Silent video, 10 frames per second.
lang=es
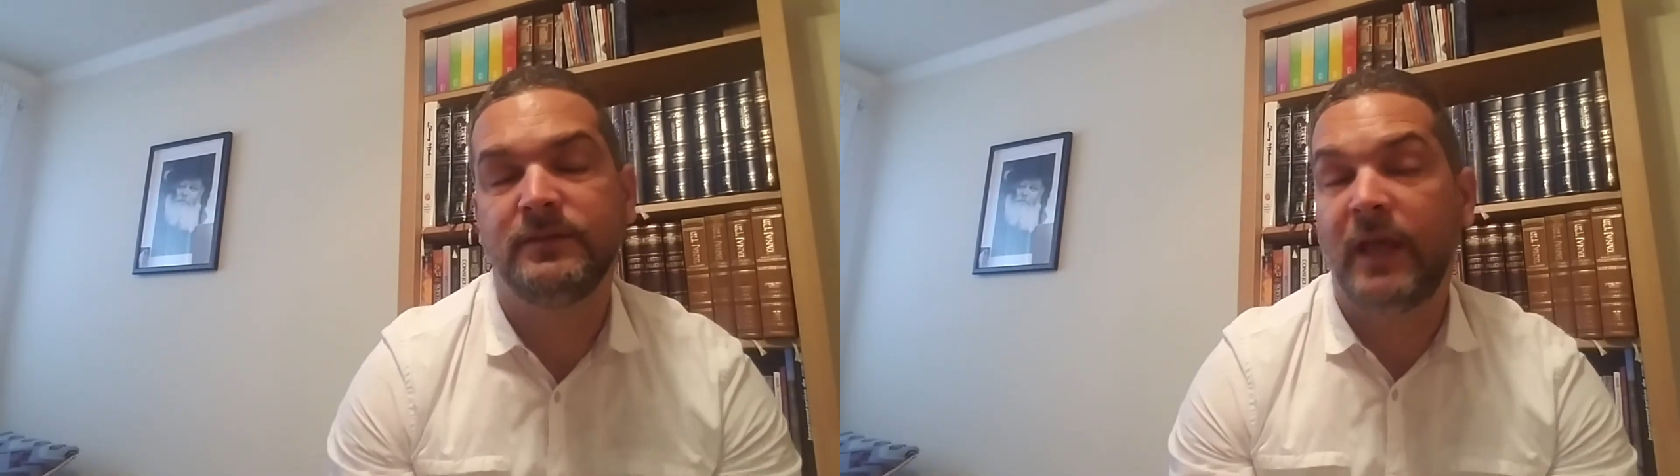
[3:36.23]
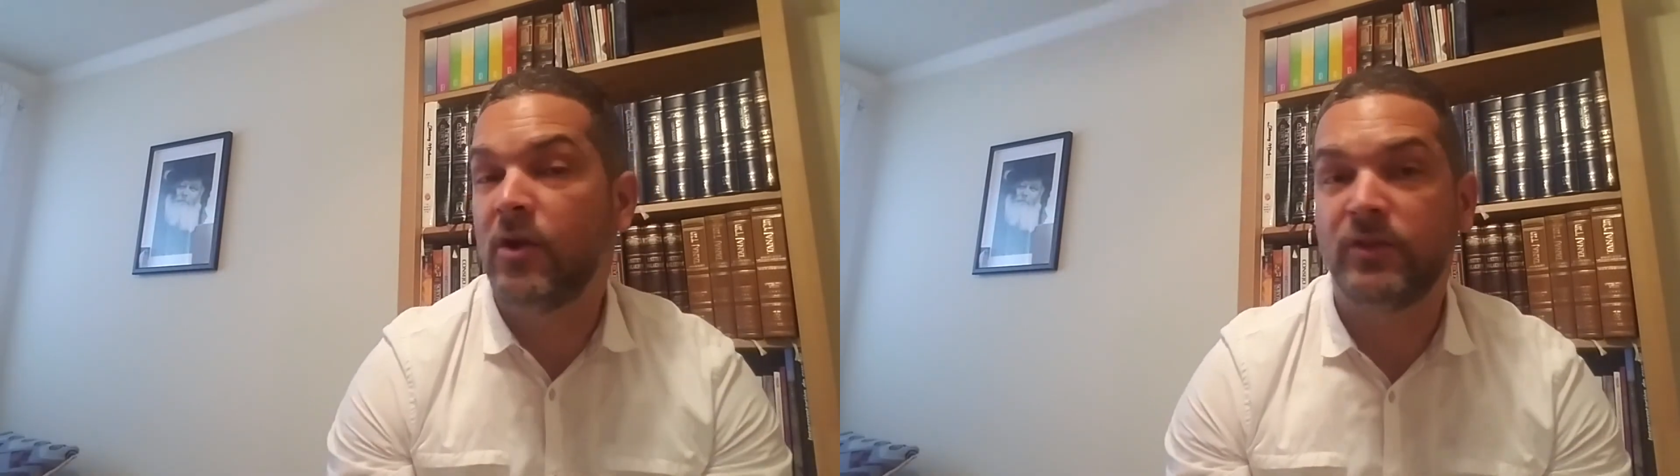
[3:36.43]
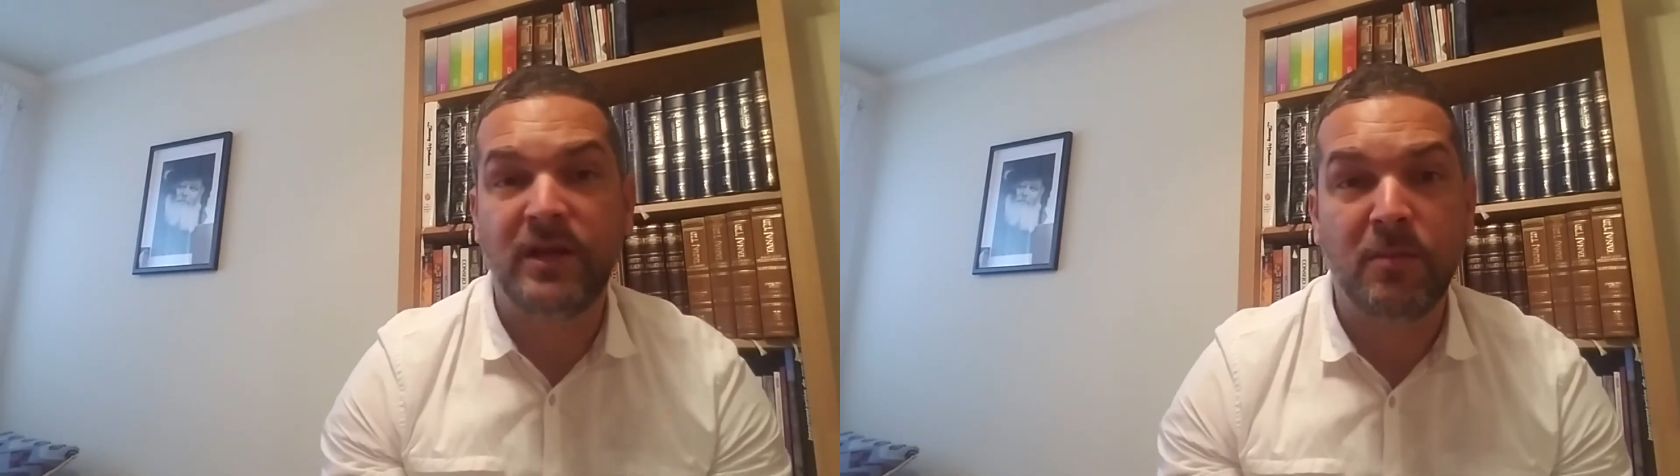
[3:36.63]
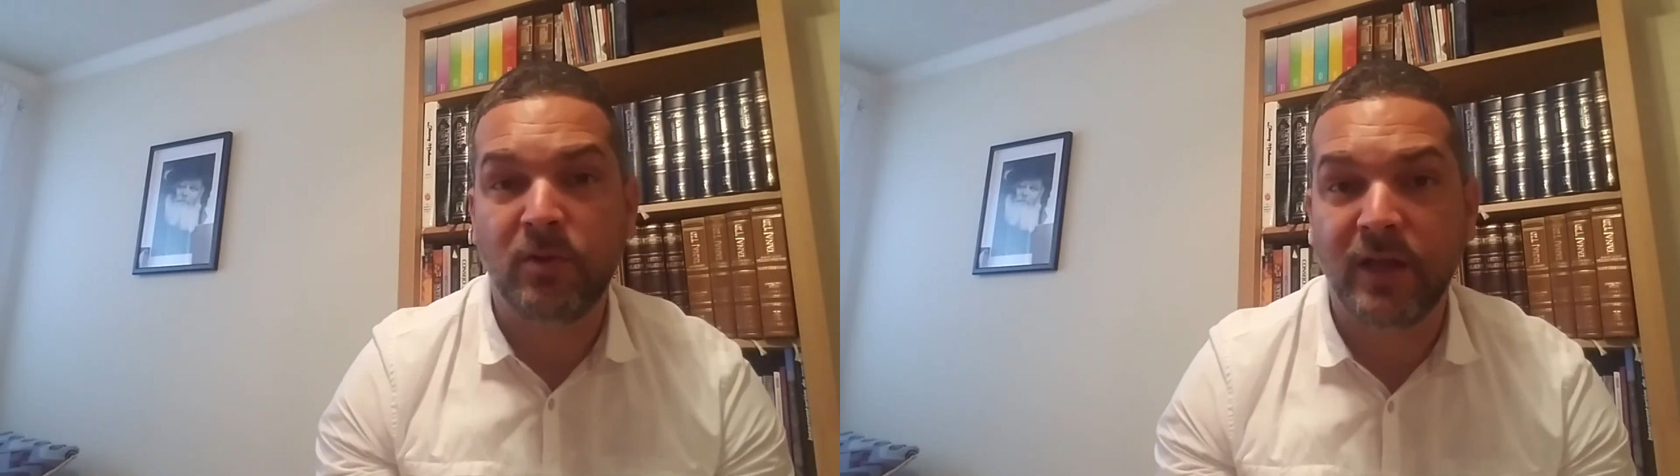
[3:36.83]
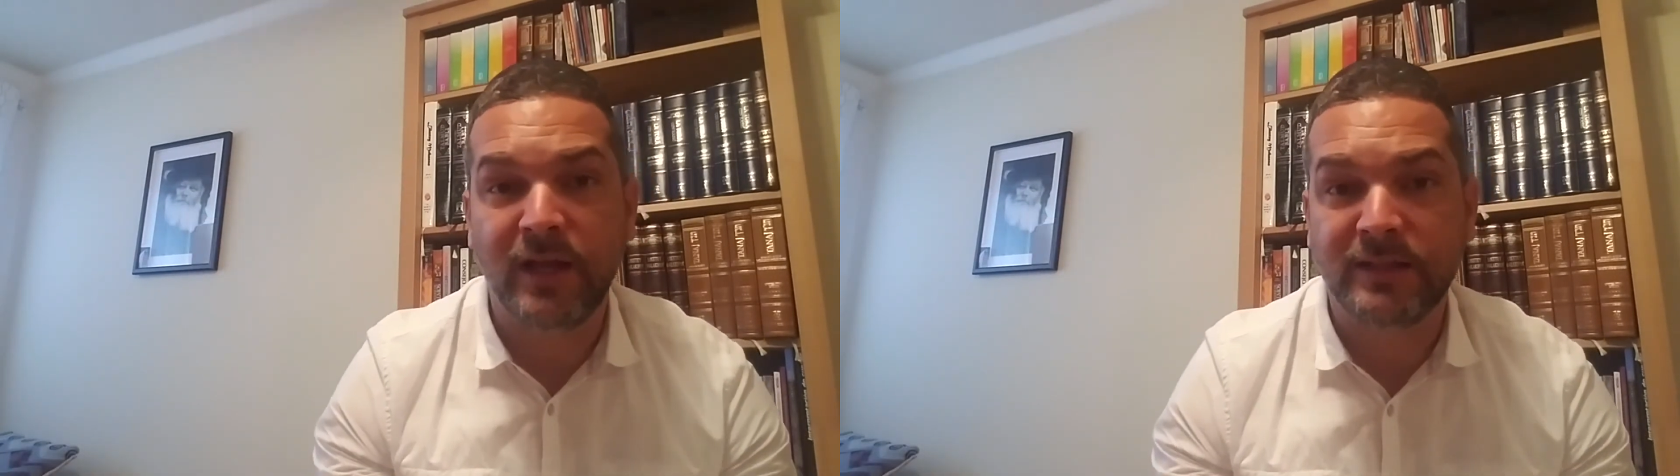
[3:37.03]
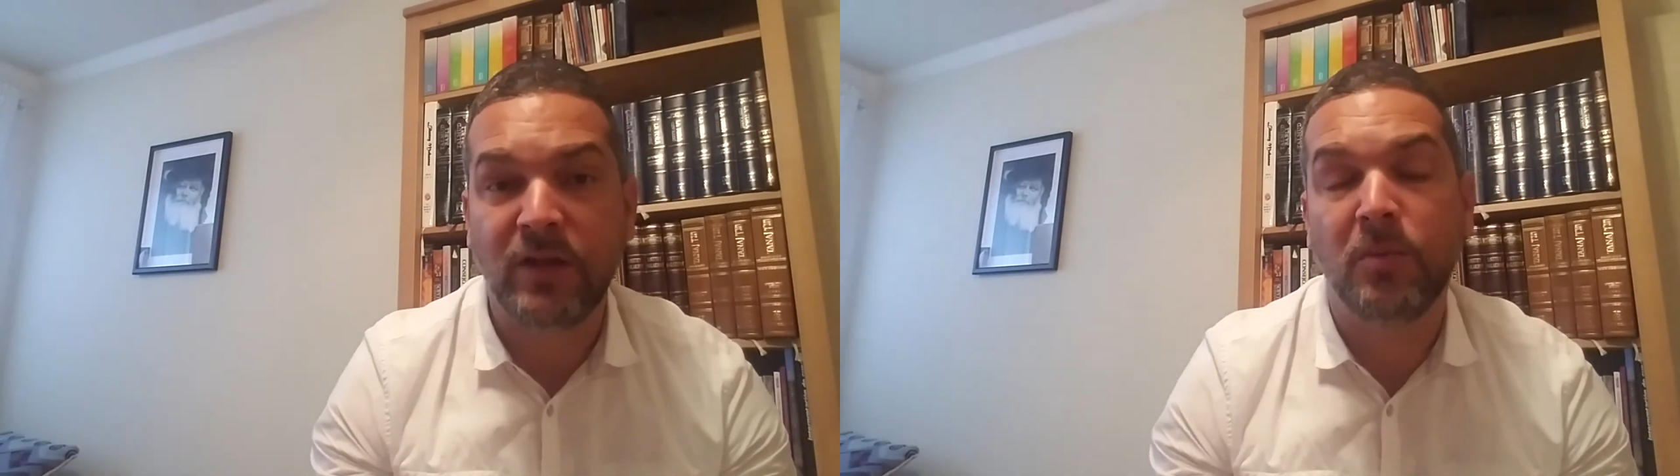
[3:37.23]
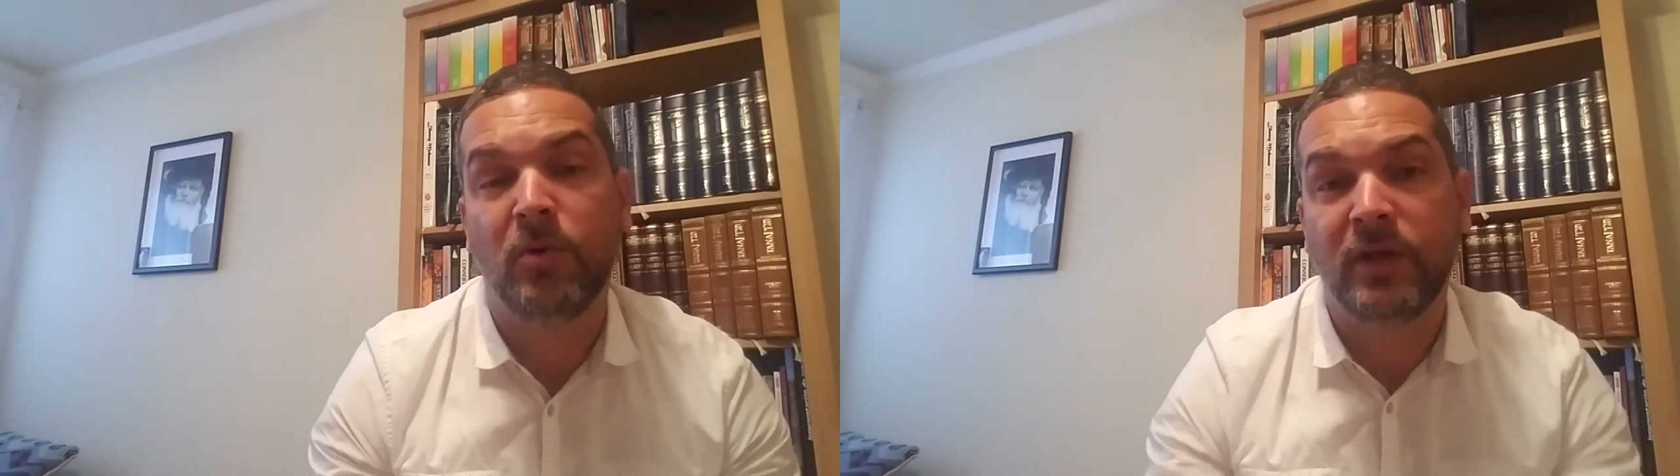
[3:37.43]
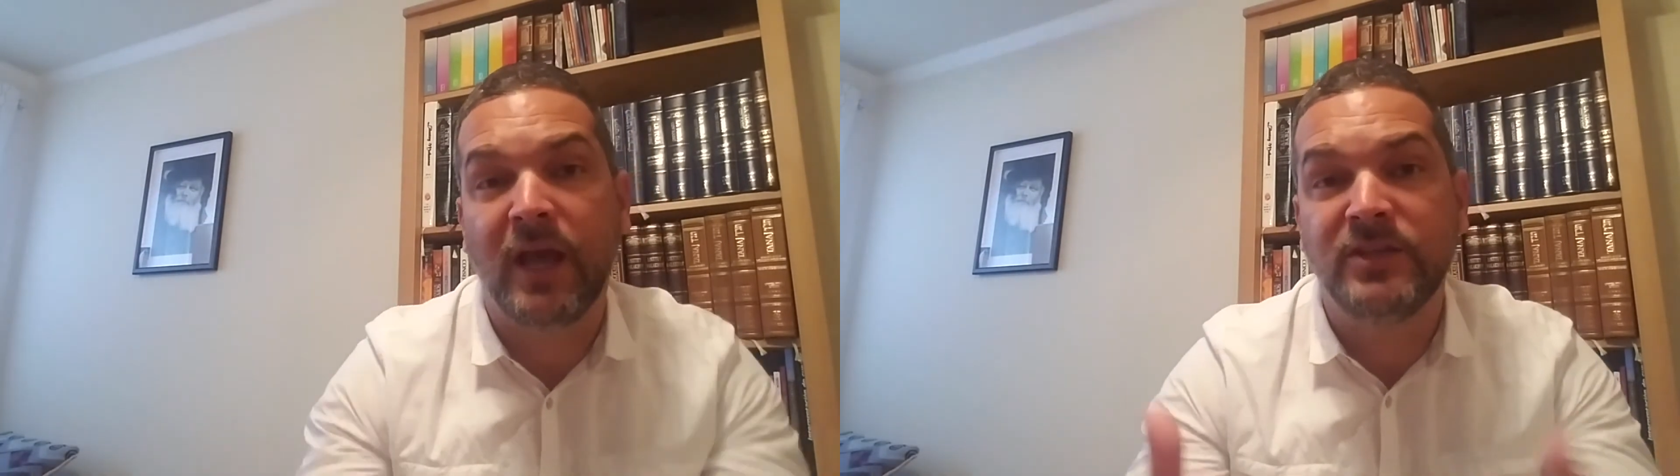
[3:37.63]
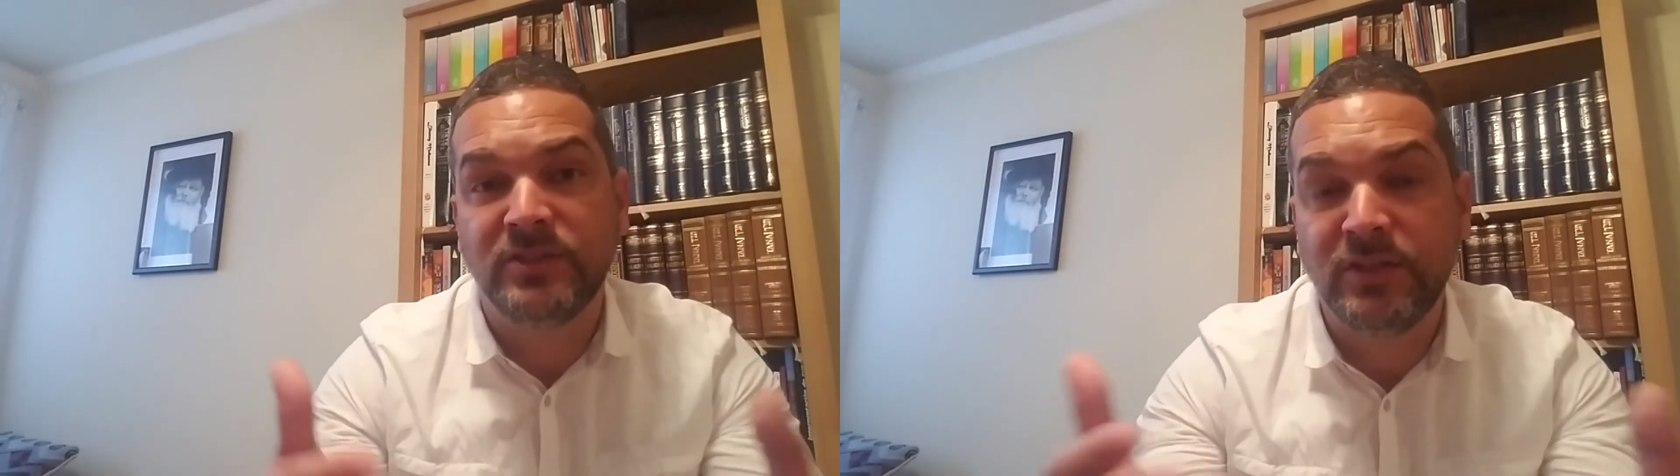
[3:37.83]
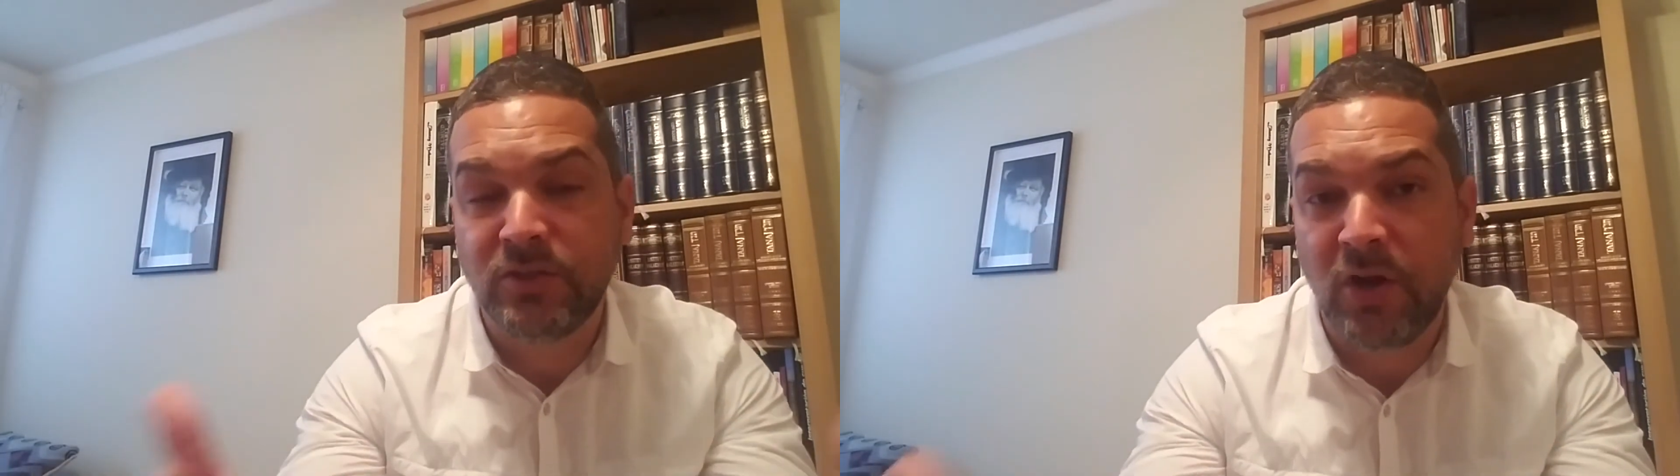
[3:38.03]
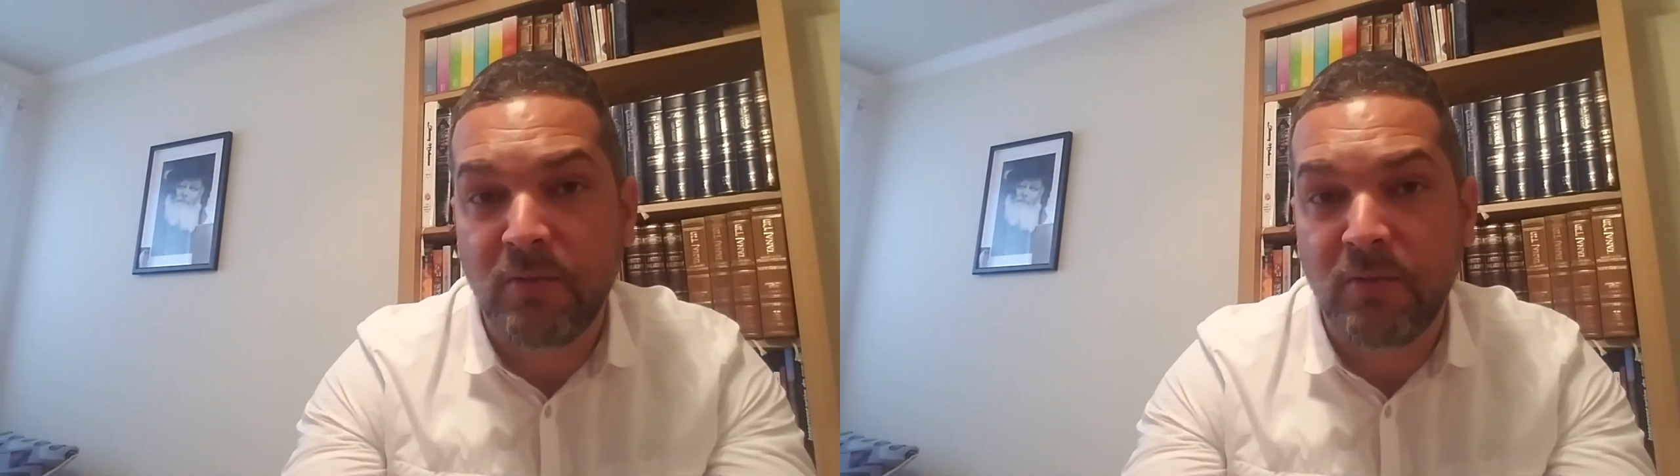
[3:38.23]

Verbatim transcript: que no teníamos que gastarlo porque Hachem te lo